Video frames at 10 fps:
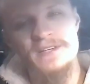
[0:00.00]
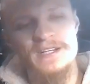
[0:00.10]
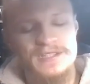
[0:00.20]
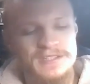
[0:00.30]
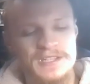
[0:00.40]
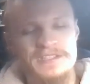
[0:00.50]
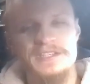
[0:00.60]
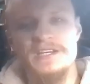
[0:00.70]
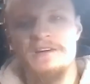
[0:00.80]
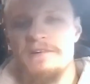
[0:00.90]
твои
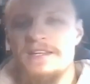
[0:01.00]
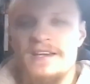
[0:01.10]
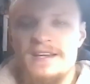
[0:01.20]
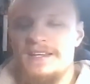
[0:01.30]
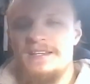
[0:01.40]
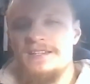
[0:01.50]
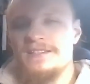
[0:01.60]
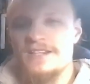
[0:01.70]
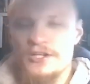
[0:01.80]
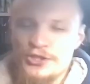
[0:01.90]
десантировать и
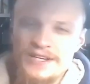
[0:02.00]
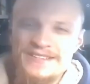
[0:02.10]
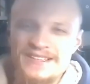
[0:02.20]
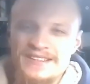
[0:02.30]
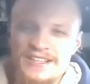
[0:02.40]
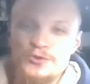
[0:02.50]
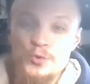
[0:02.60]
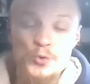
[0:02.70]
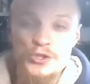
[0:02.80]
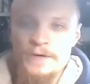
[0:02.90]
сражаться на
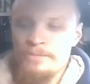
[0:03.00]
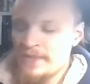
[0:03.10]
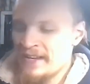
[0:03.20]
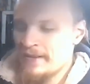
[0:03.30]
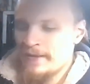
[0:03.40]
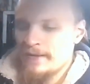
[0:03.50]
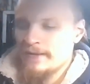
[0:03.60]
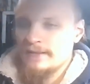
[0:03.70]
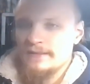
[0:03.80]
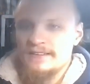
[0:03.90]
суше.
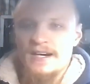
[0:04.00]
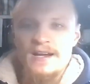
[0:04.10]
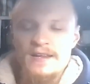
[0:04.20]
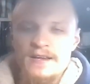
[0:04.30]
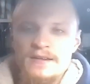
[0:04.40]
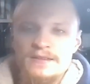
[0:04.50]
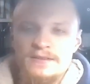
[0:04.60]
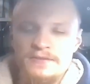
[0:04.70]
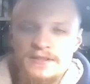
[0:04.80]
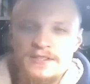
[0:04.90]
Далее
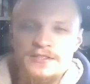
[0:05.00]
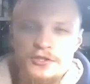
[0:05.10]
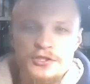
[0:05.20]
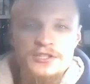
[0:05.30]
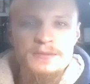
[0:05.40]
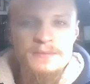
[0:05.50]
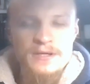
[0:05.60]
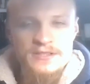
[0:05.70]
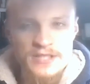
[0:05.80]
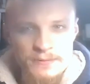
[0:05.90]

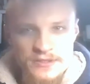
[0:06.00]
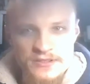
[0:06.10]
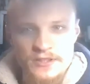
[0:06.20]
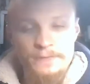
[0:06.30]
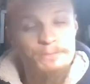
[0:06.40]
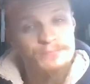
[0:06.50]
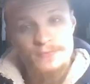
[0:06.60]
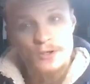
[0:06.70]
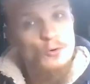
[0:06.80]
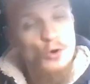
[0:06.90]
2070.
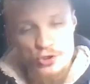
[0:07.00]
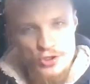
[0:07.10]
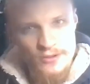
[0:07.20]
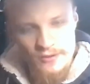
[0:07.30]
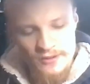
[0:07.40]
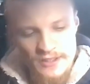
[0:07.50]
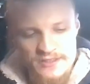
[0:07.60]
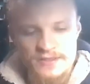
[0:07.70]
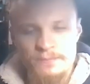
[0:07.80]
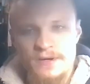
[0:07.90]
Очень
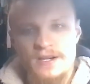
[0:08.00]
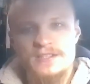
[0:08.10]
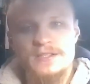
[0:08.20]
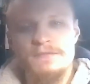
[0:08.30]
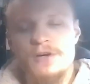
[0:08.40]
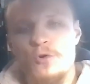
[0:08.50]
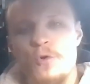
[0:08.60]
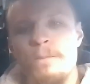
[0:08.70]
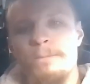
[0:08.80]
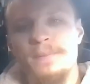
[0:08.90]
классно показано в каком